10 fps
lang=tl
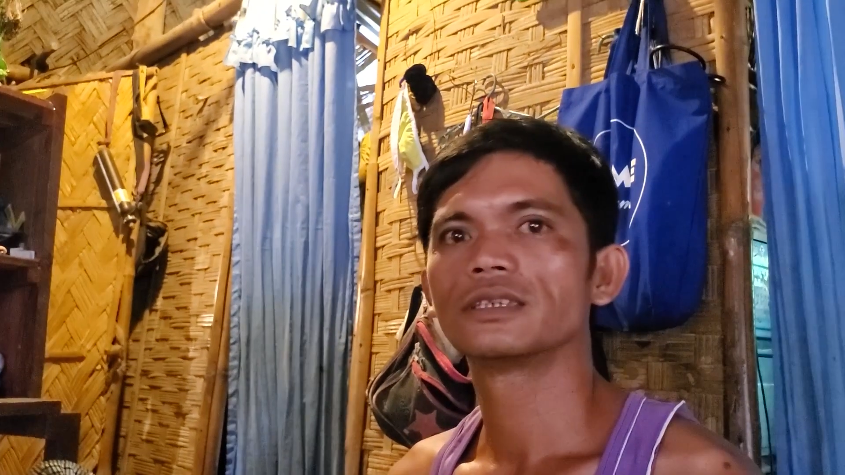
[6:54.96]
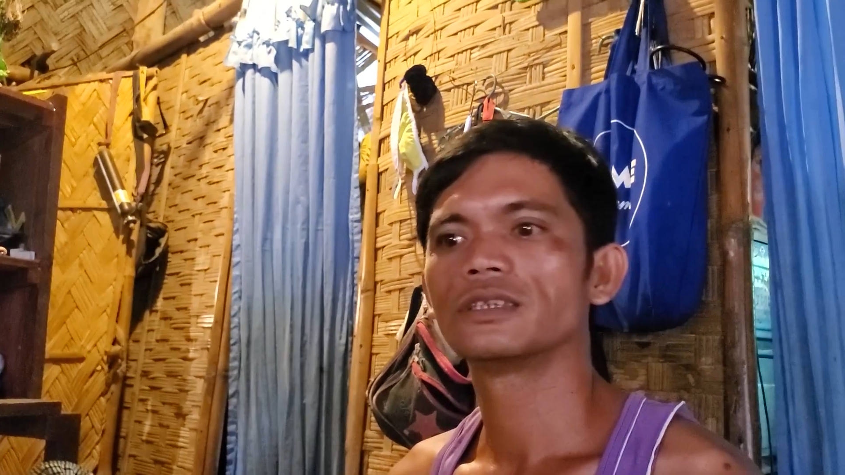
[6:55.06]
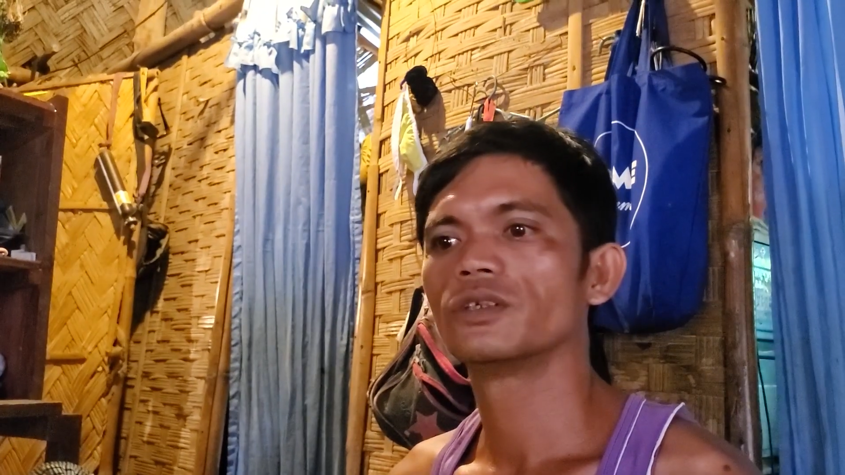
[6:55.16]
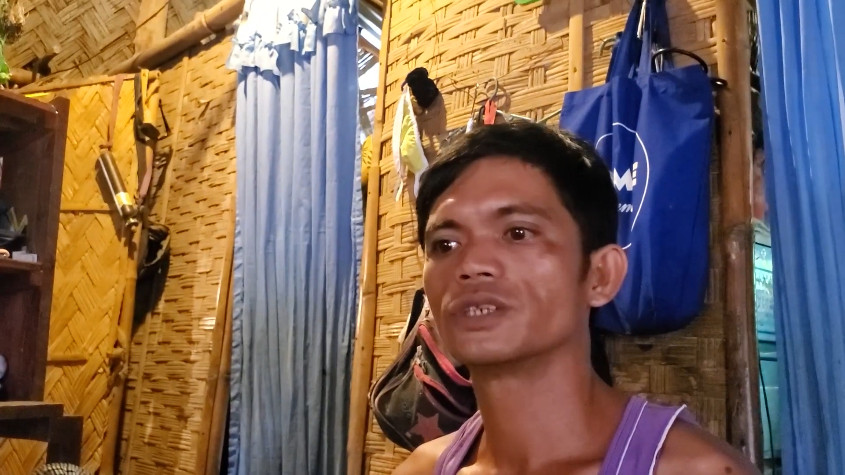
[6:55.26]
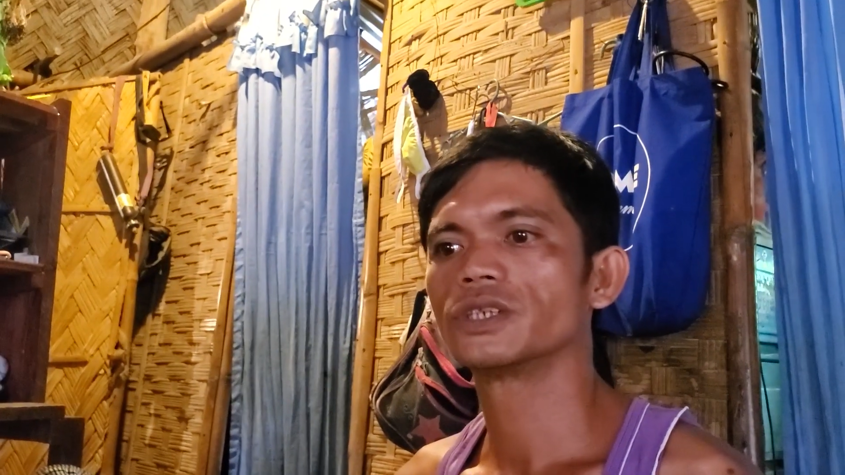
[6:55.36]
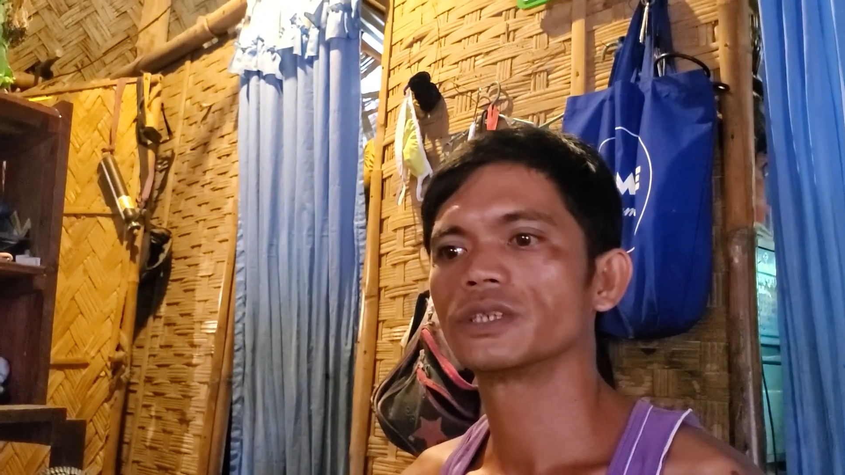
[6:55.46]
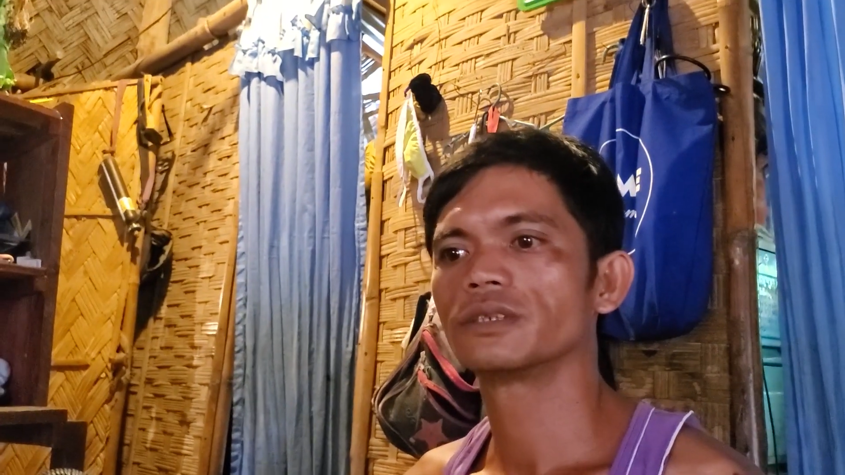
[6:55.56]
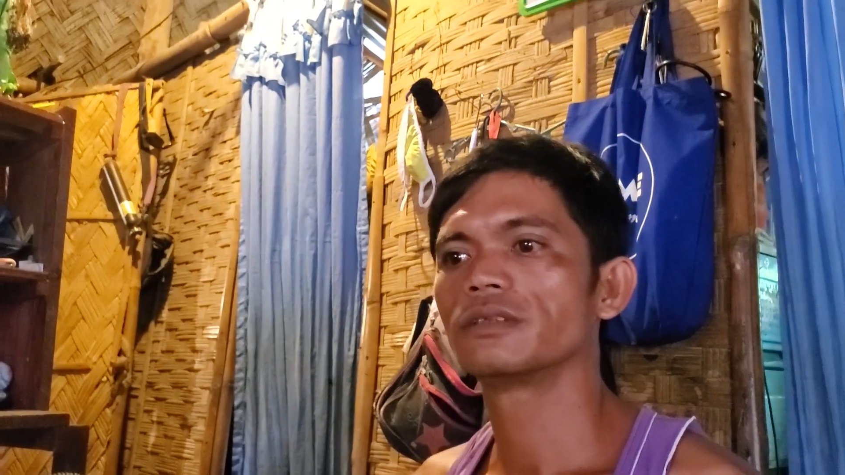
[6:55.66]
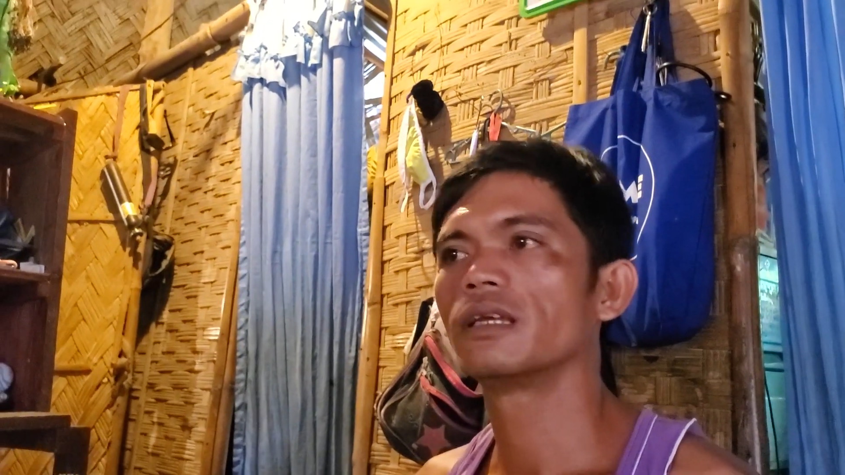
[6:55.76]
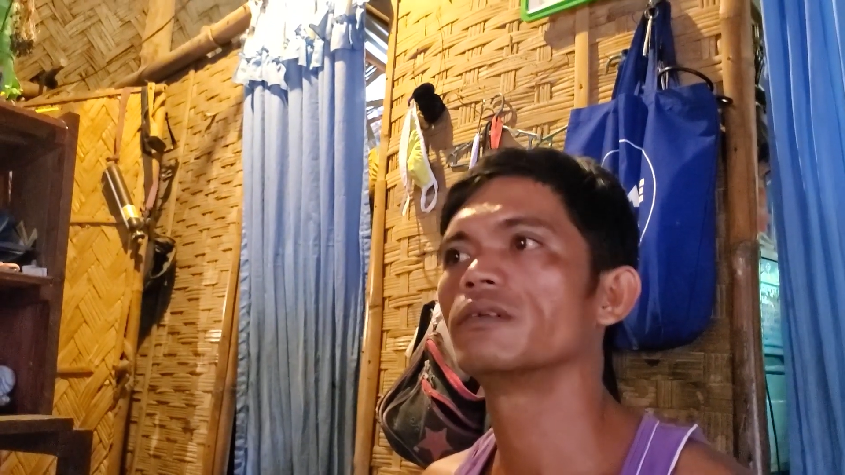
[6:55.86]
Dalawang
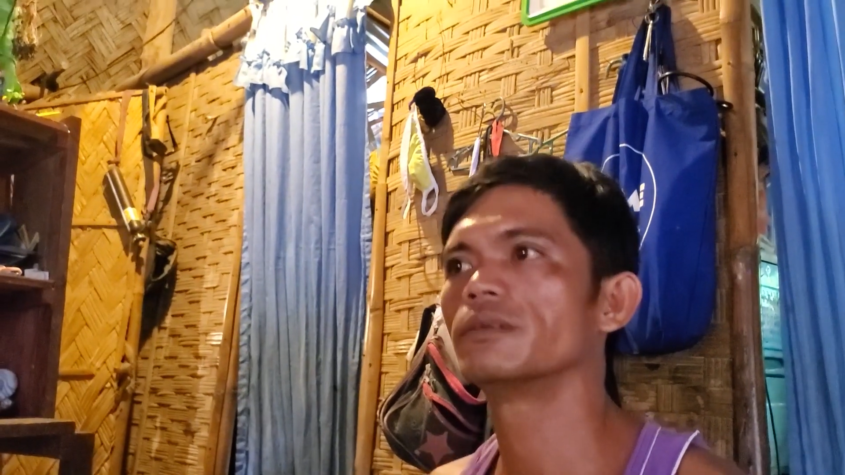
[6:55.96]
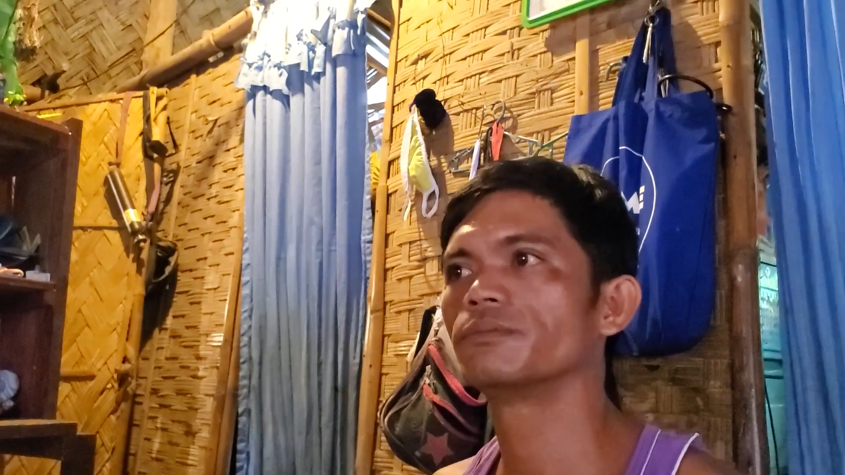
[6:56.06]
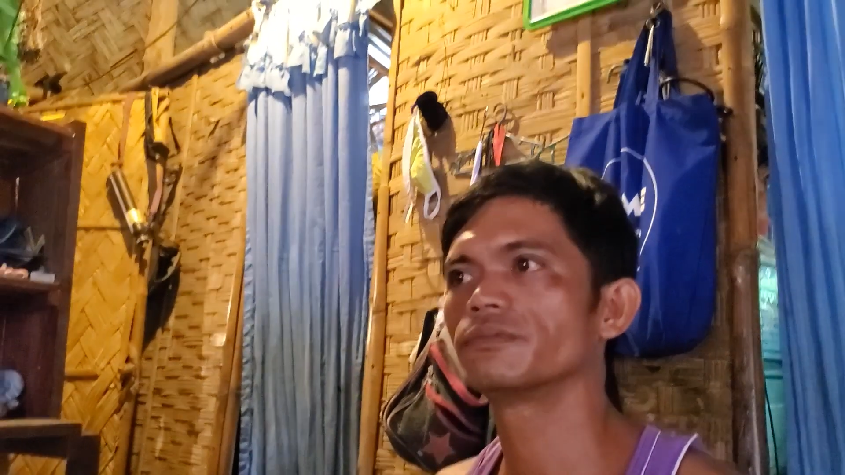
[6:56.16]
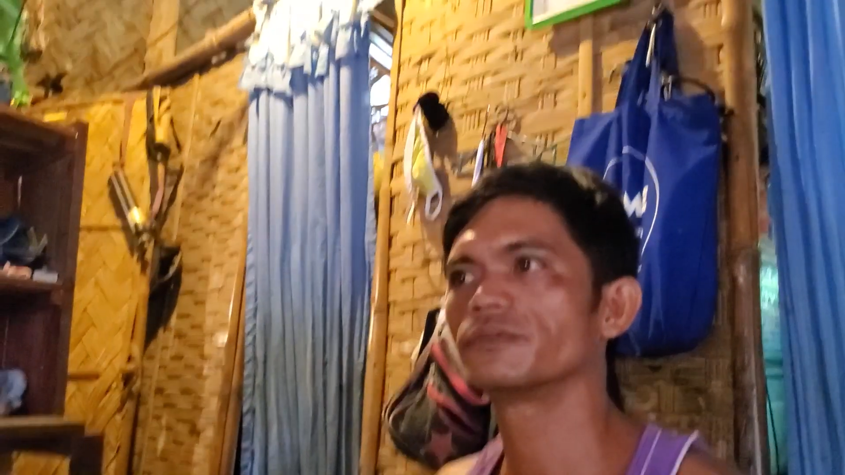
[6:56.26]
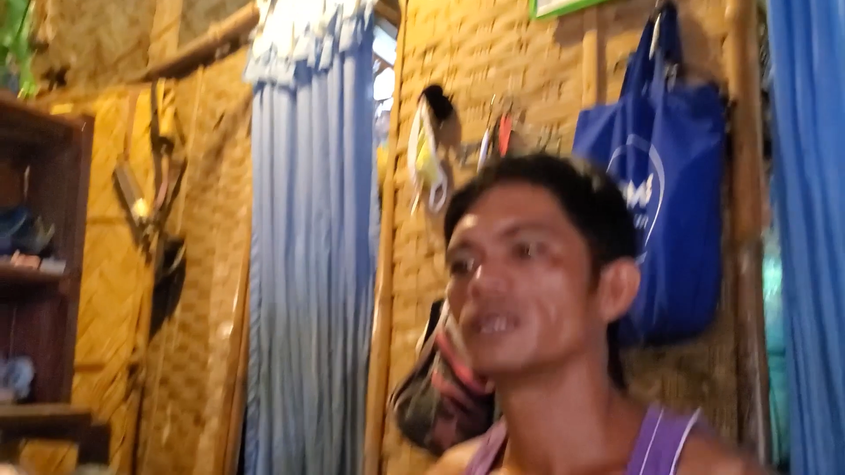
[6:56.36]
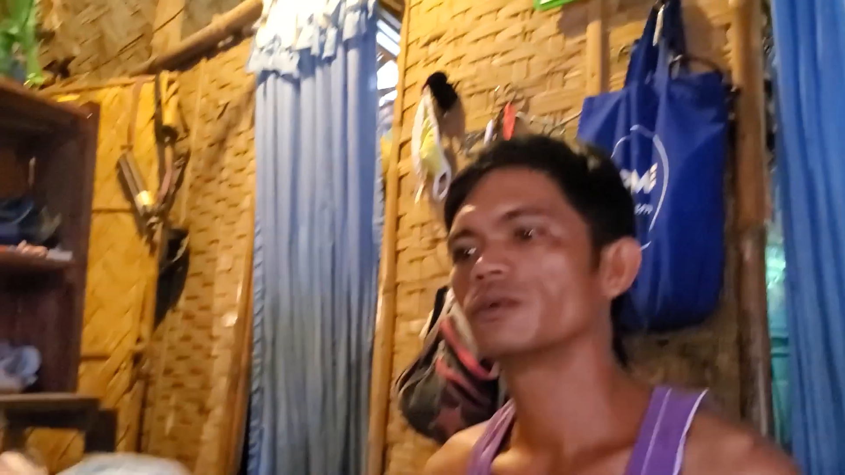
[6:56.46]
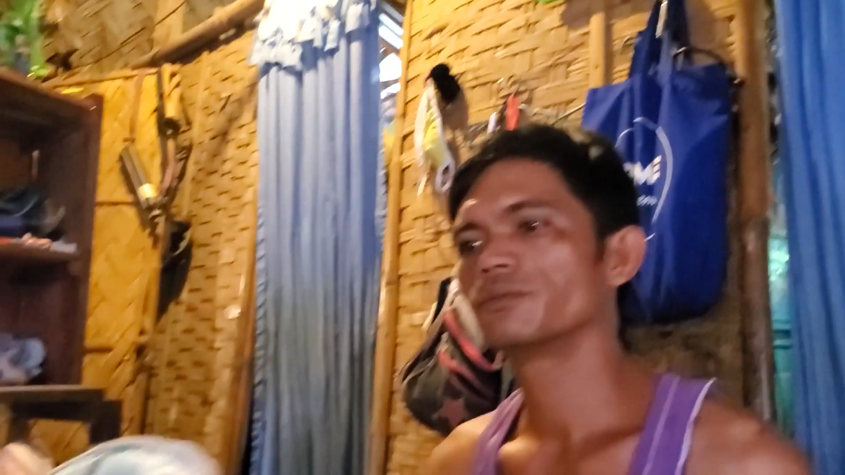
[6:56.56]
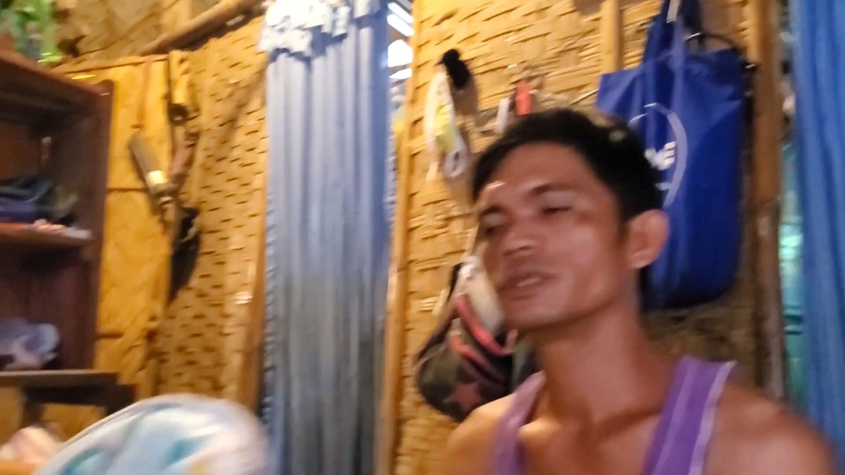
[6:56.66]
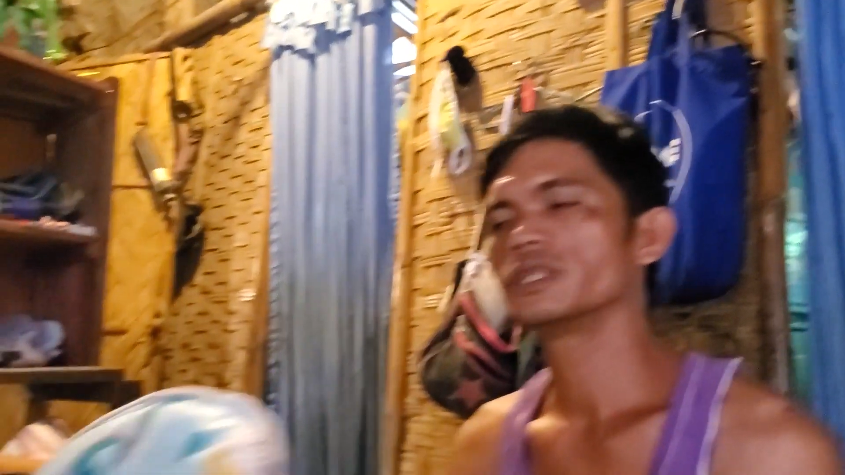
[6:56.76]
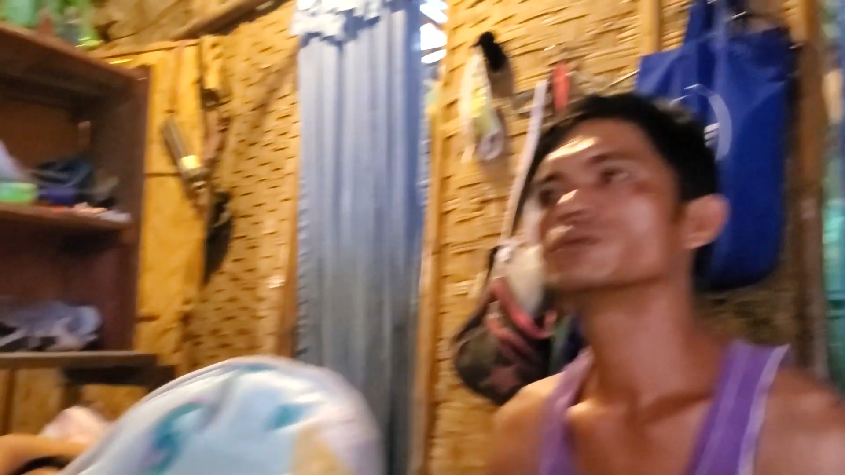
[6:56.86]
piso itong. Dalawang,
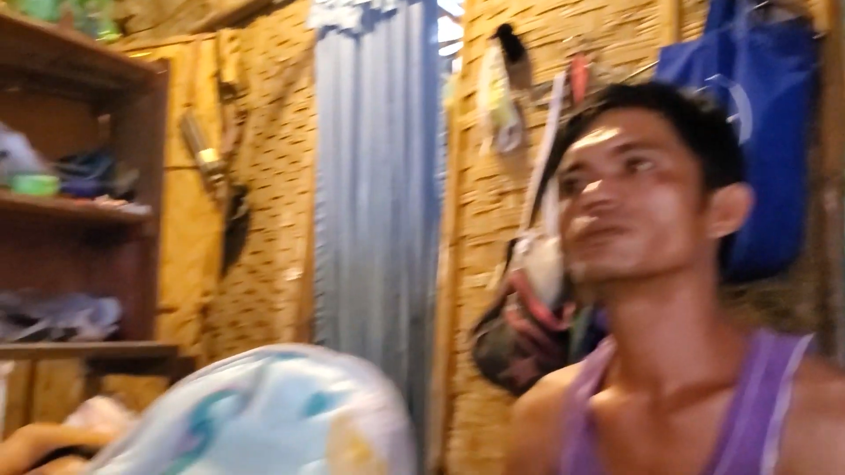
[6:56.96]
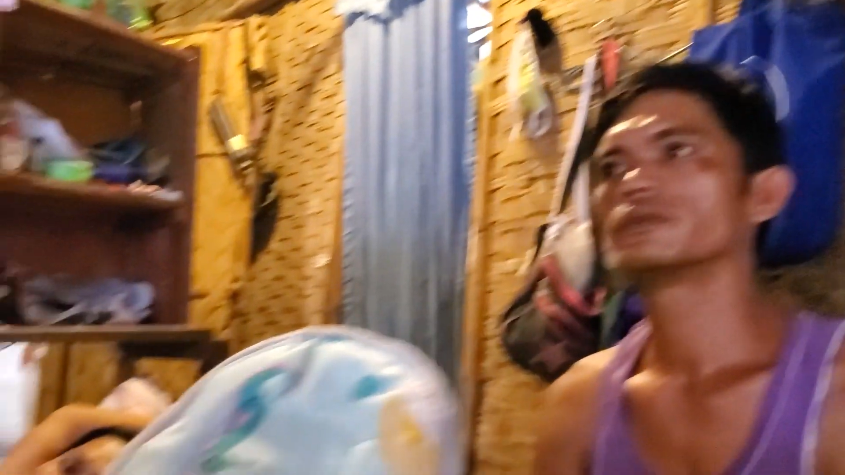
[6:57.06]
dalawang piso po.